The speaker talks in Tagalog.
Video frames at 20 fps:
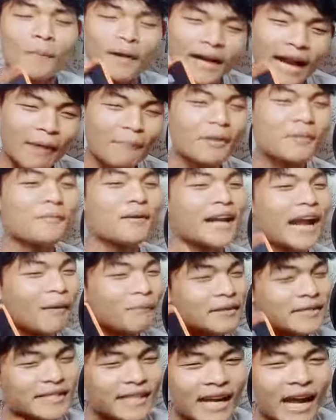Maraming
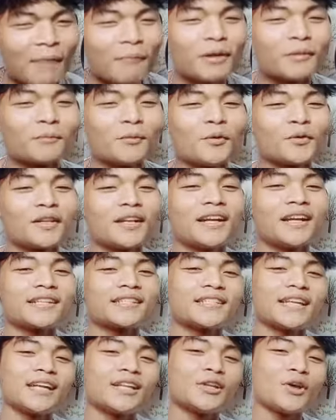maraming salamat po talaga
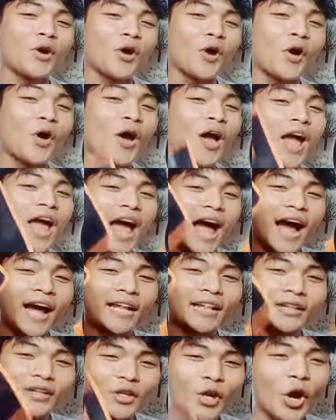sa inyo.
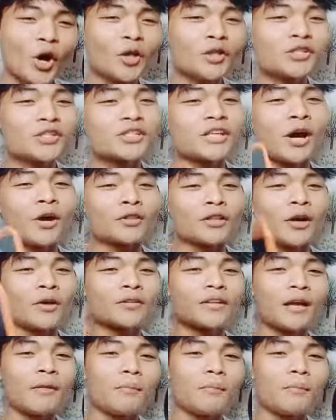At yon shout out kay